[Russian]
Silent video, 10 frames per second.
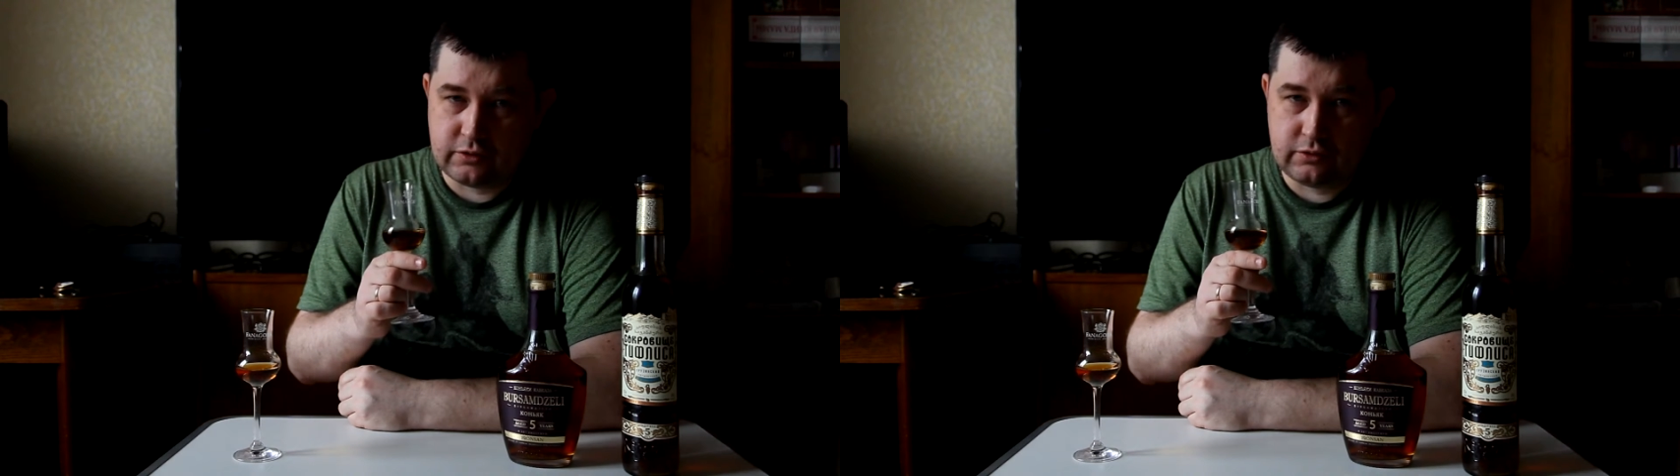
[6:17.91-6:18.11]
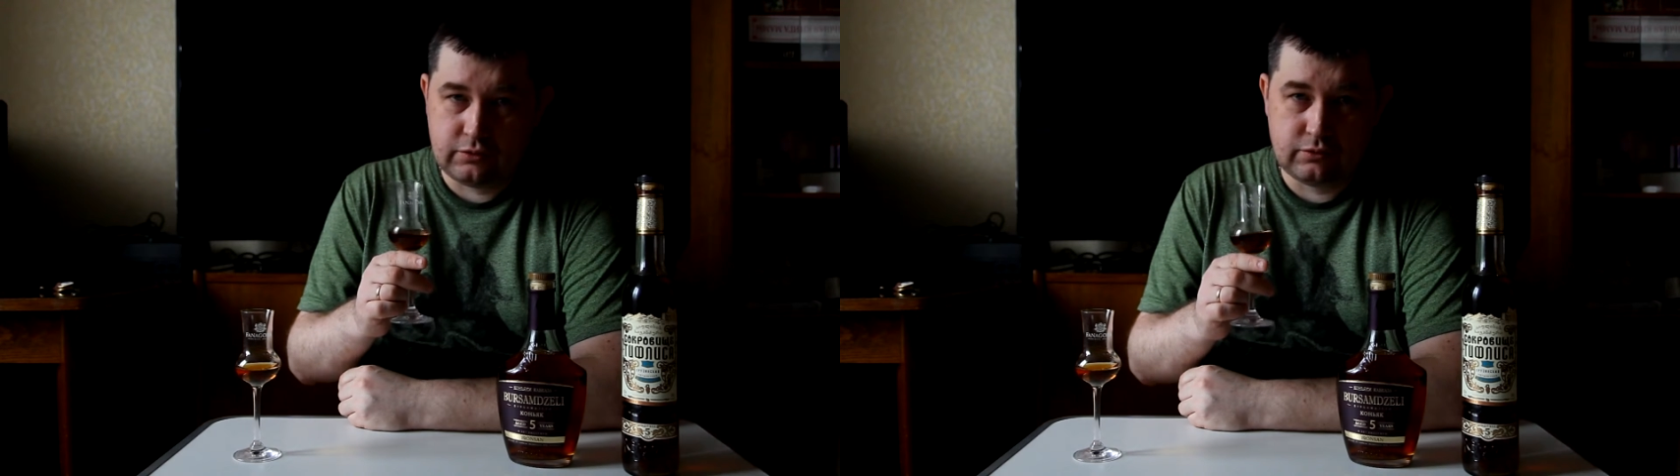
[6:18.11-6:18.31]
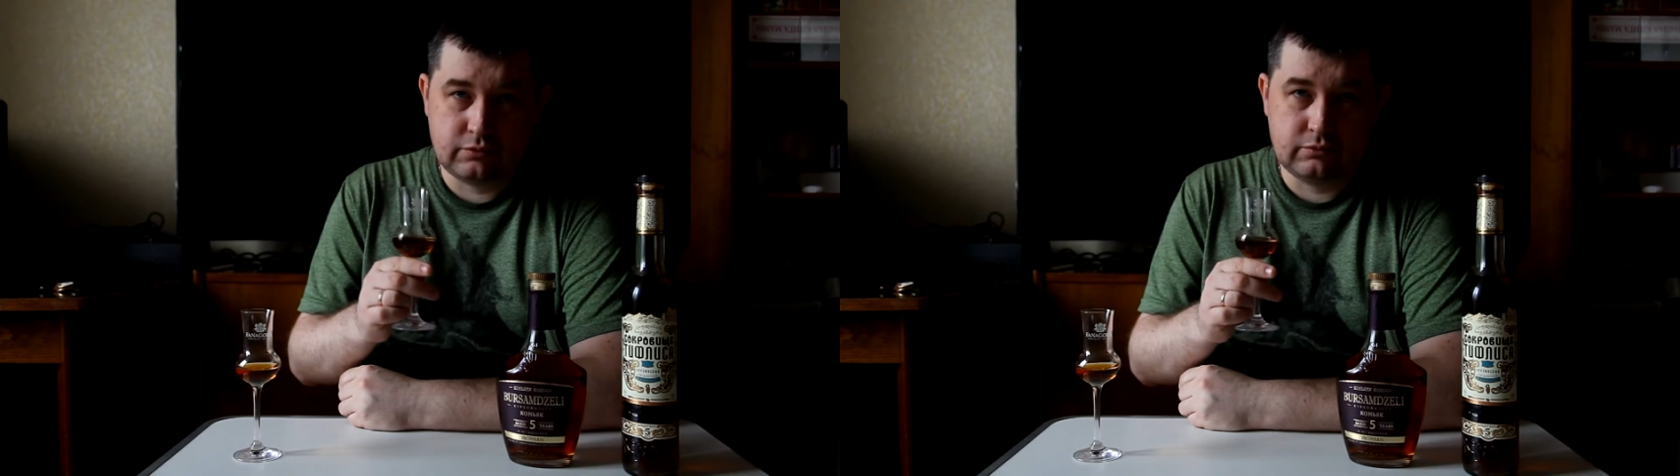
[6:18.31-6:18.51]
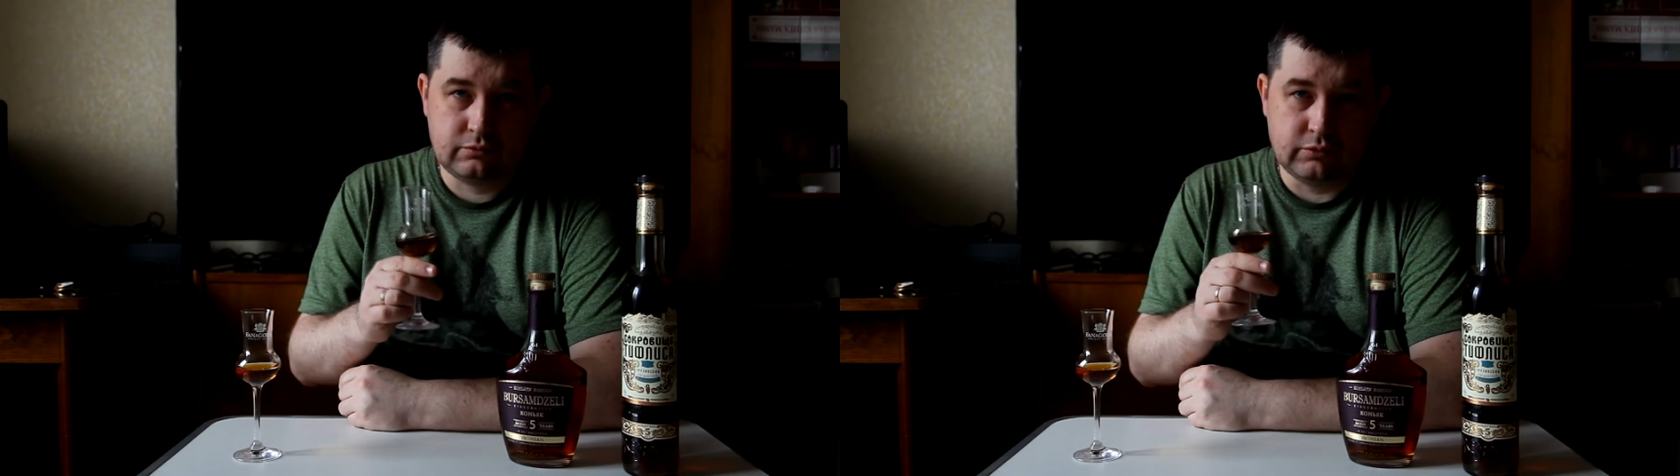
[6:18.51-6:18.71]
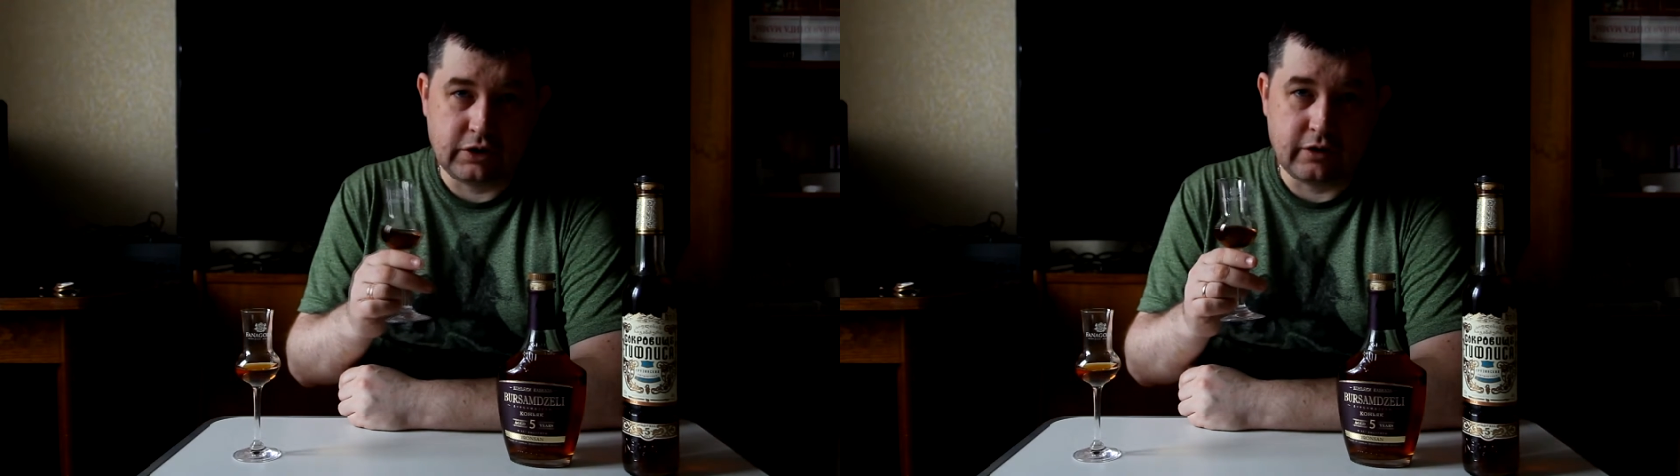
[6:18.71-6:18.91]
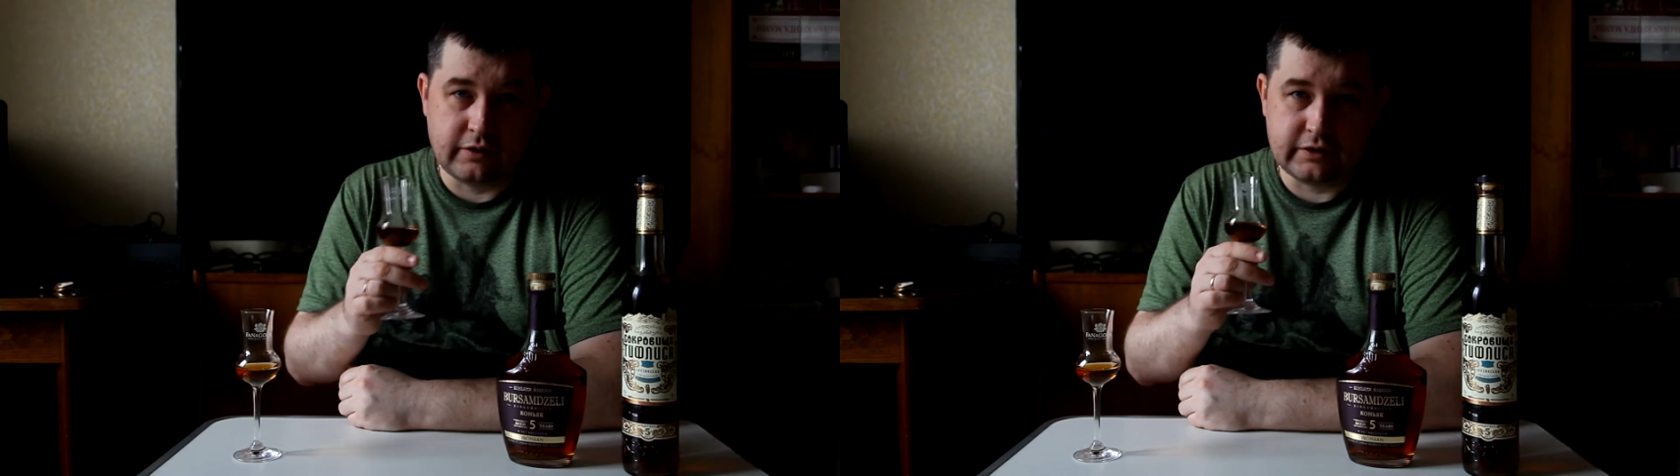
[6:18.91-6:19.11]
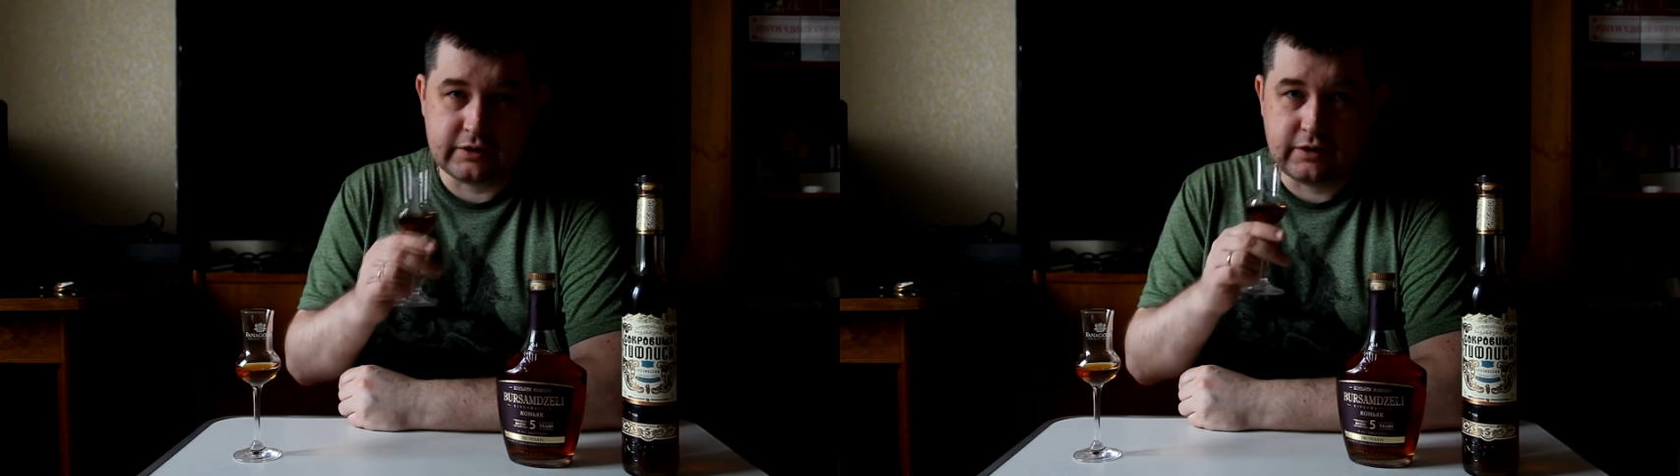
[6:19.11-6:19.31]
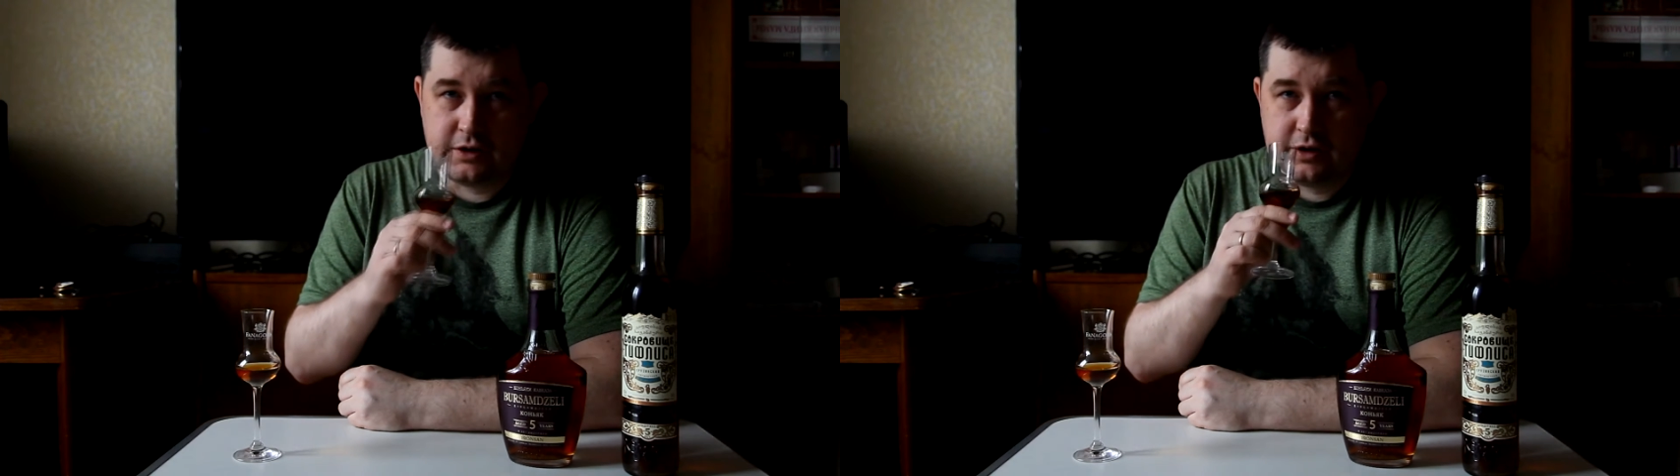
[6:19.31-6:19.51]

Но мы, как говорится,